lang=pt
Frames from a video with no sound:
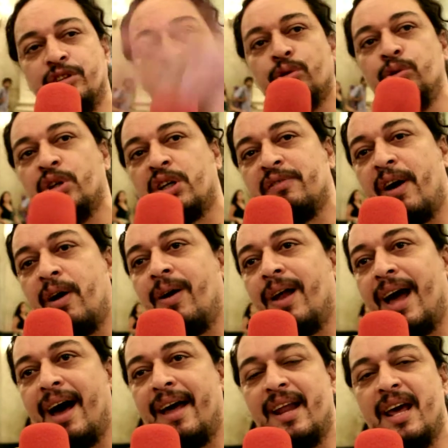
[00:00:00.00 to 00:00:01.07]
tudo que vai
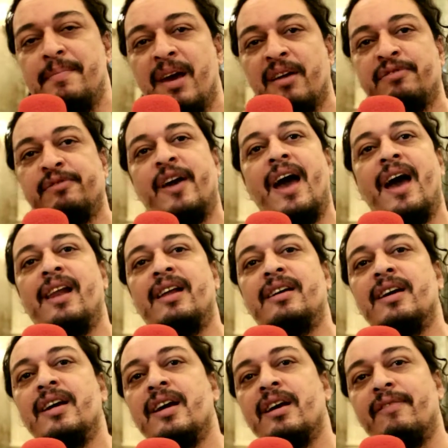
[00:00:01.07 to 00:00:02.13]
rolar na MFL
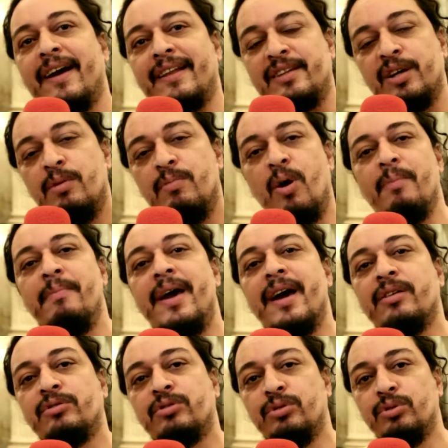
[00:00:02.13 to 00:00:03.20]
vai ter o
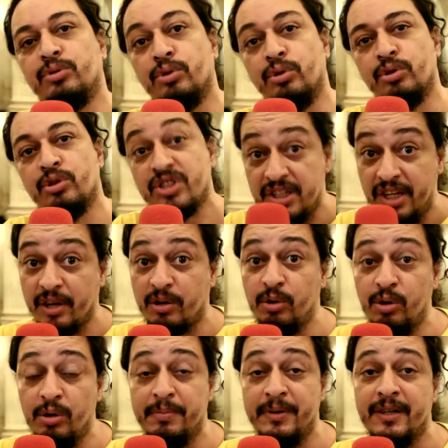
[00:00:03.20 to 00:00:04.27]
momento do, do
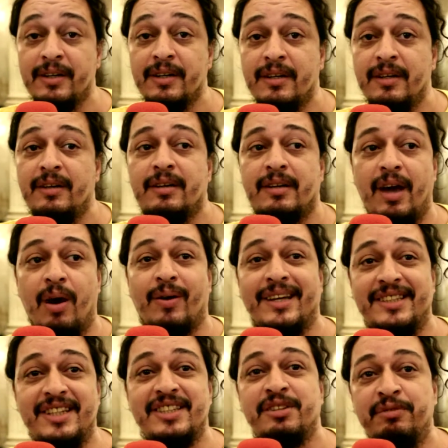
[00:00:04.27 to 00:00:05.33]
cineclube, que é o que a
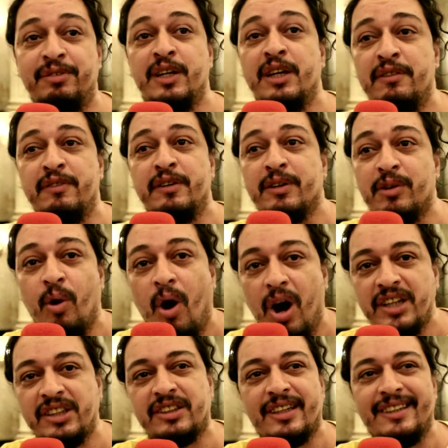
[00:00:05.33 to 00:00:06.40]
gente vive,
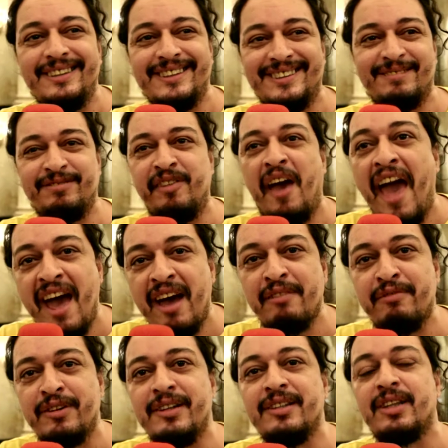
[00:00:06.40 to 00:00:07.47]
gosta e
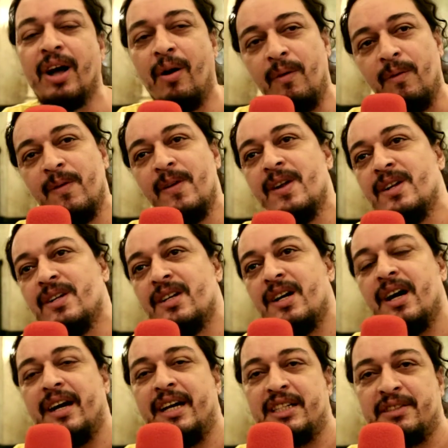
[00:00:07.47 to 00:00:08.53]
serve. Então,
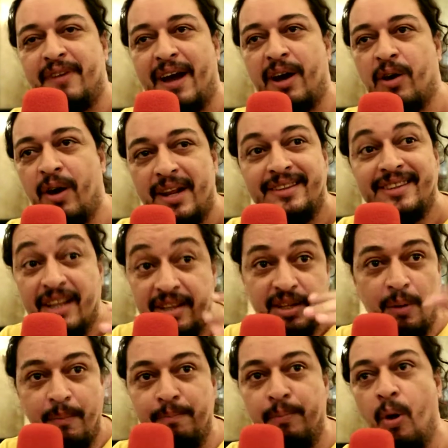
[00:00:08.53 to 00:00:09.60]
a gente vai agora
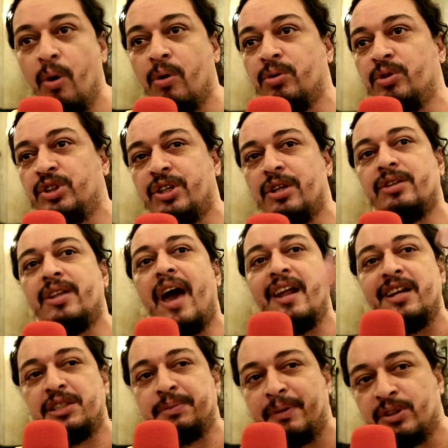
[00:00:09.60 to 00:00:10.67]
entender um pouco dos
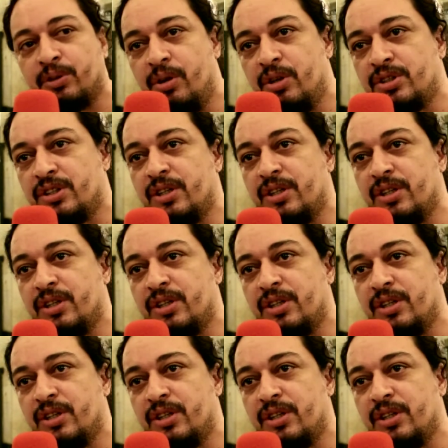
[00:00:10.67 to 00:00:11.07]
critérios para escolher o